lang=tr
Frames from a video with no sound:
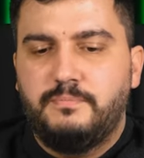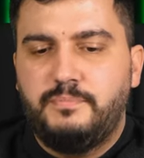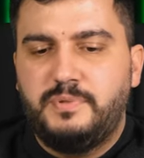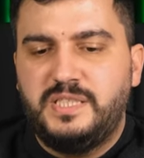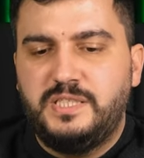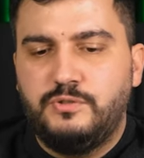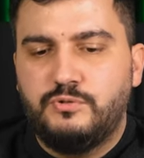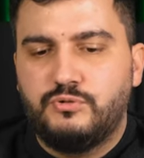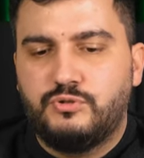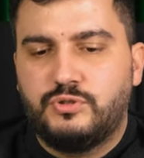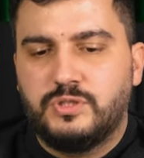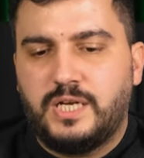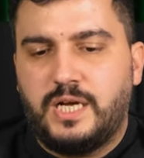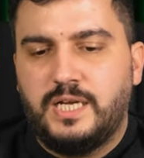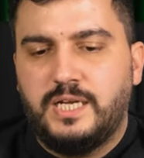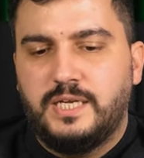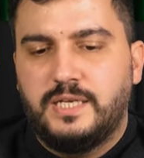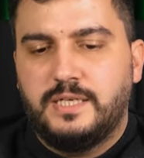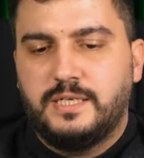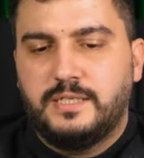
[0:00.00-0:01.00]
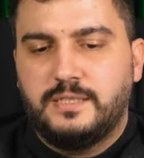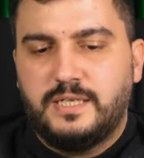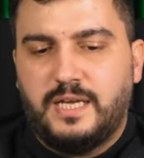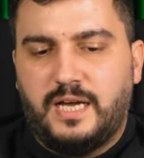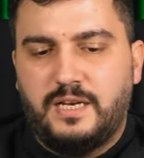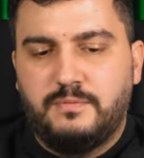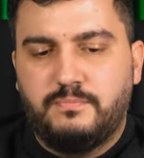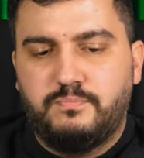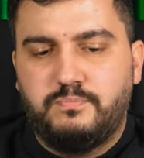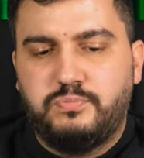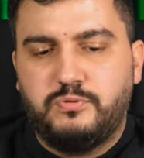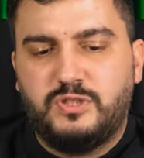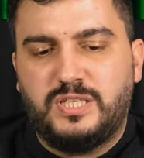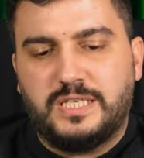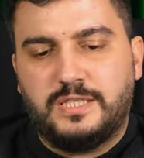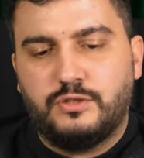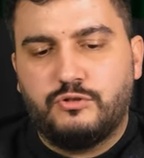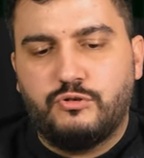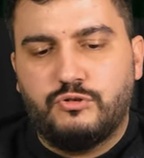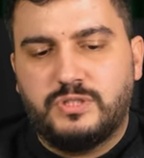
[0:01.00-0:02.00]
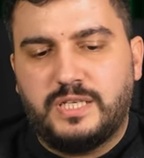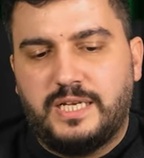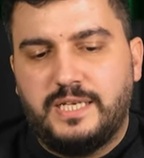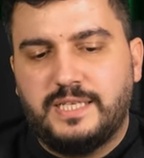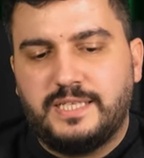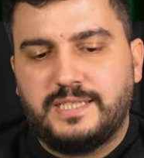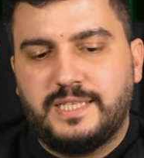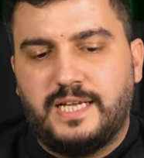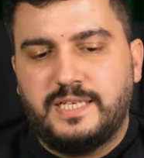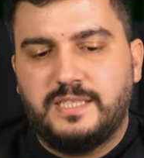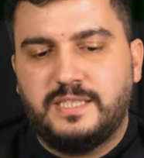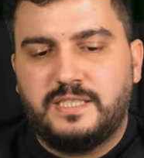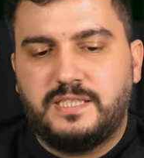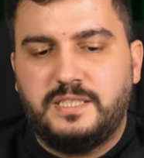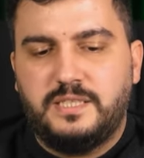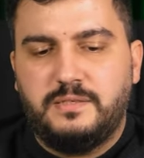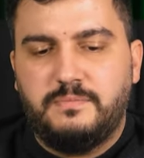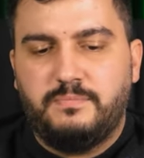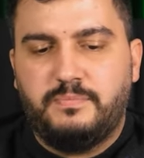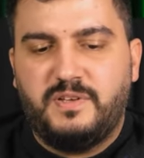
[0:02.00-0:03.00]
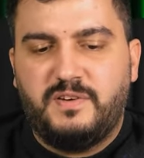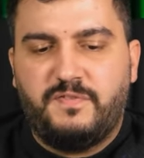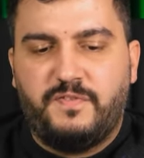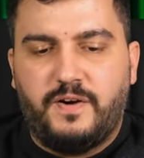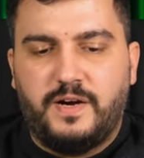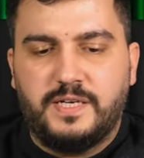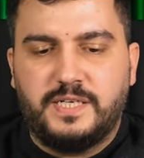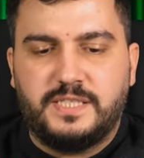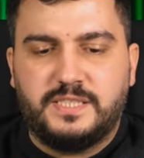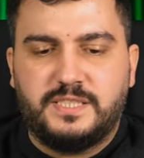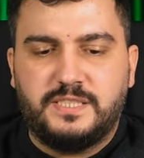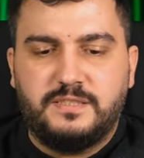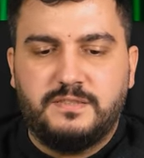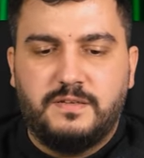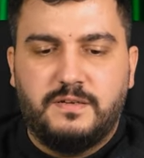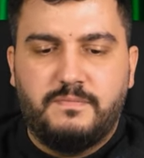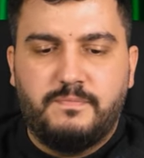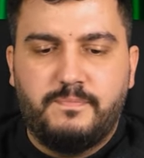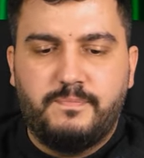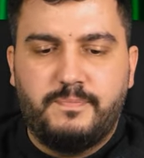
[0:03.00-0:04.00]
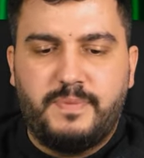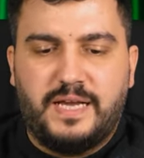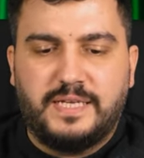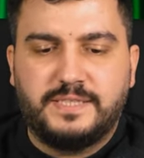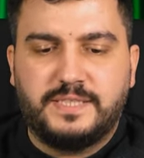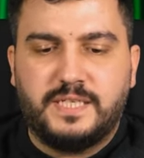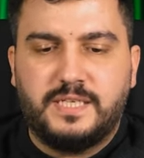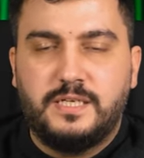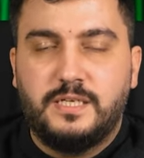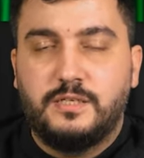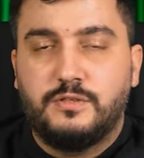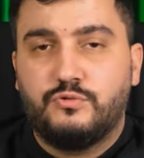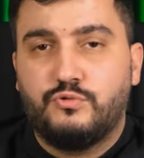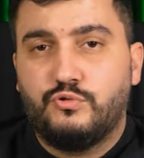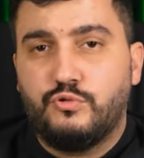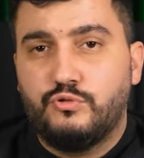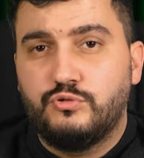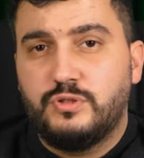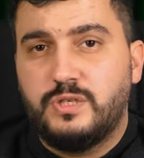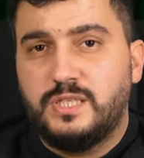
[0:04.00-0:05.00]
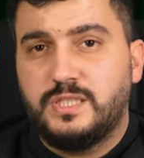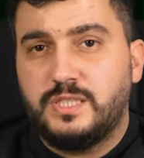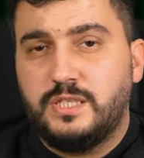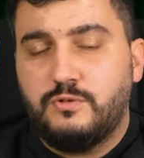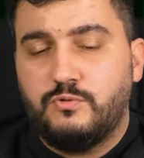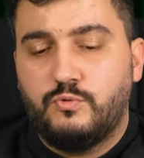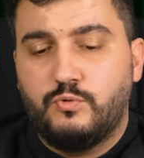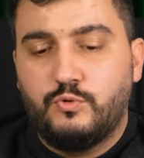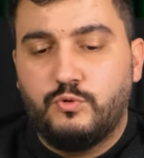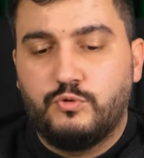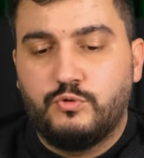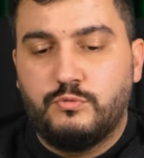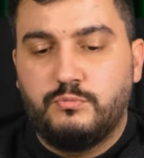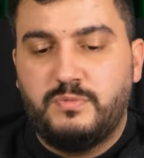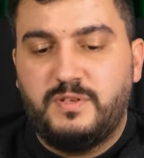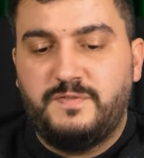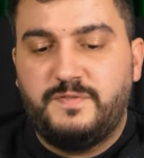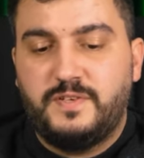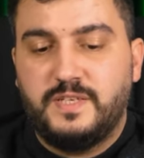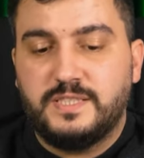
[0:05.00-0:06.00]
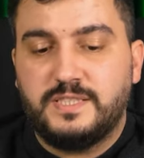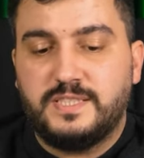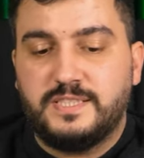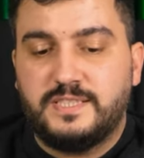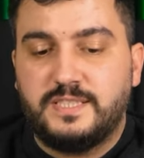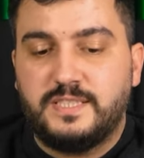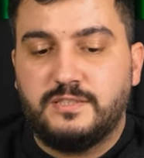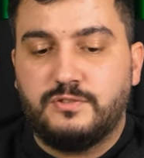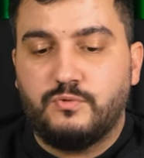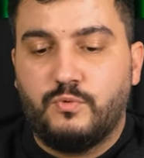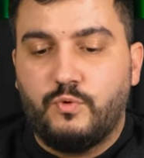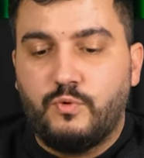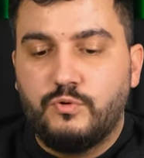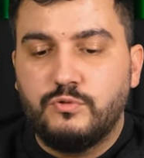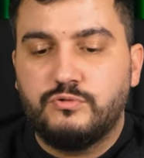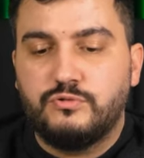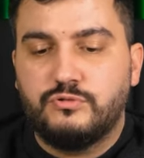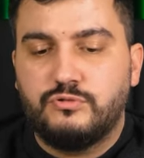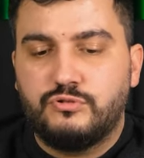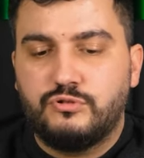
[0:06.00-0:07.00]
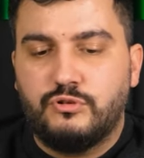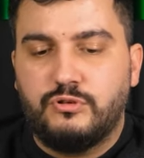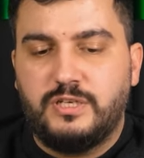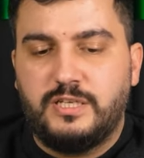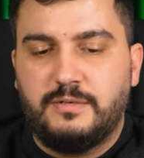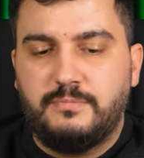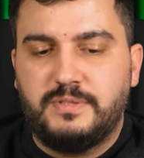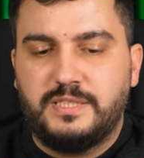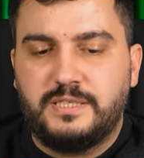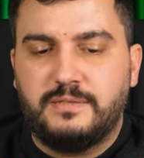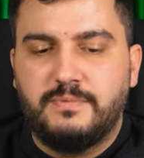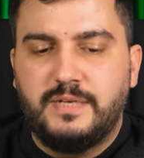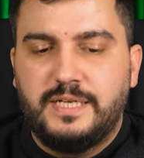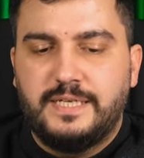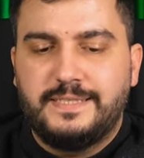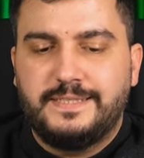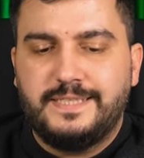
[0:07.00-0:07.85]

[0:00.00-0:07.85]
1100 lira yani bu teknik özelliklerdeki bir fare için bence son derece uygun bir fiyat etiketi olduğunu söyleyebilirim.